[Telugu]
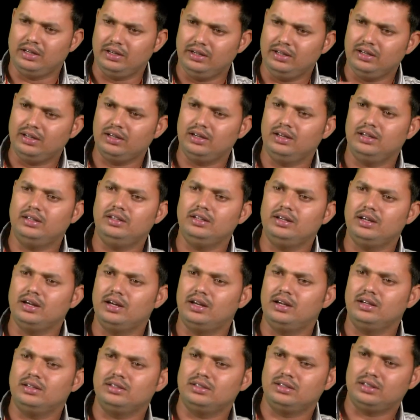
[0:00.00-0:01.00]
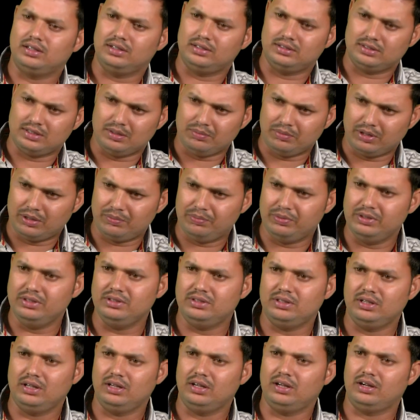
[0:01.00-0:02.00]
ఎన్నికల అధికారికి
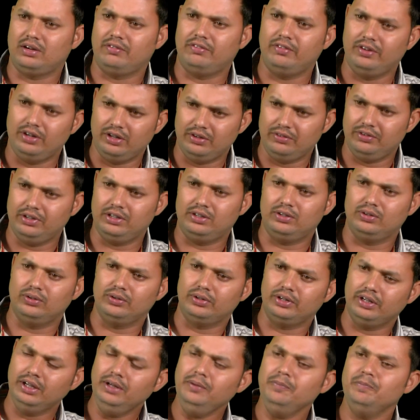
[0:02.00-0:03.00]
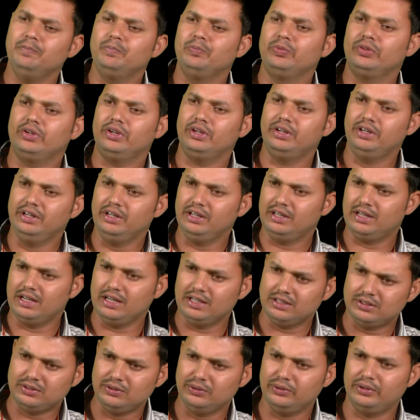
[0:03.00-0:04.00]
సమర్పించే అఫిడవిట్లోనే ఇన్ని
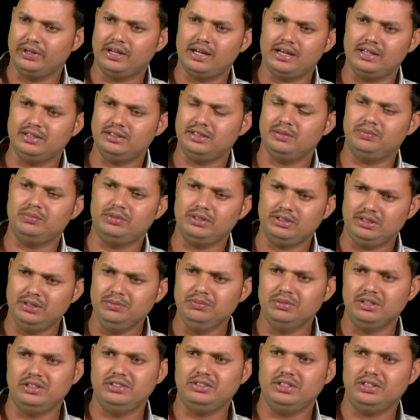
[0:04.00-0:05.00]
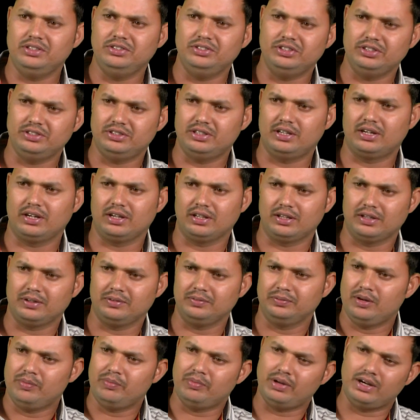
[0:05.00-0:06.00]
కేసులు ఉన్నాయని చెప్పేసి మెన్షన్ చేశారు కదా
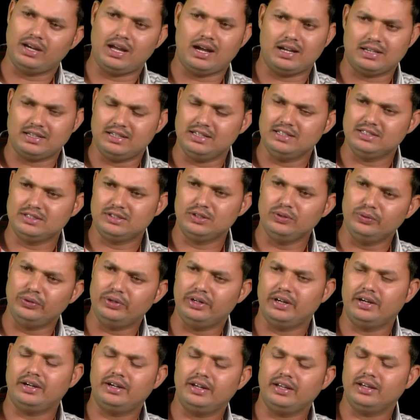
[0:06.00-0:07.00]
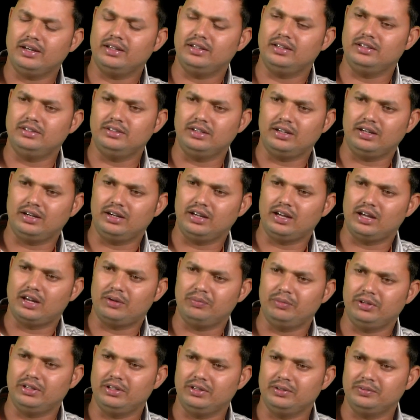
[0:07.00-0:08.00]
మరి ఆ కేసులు ఉన్నట్టే కదా జగన్
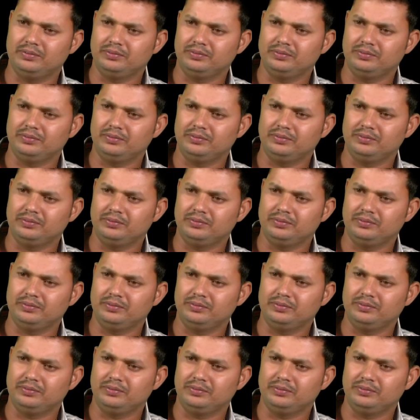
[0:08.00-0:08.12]
గారి మీద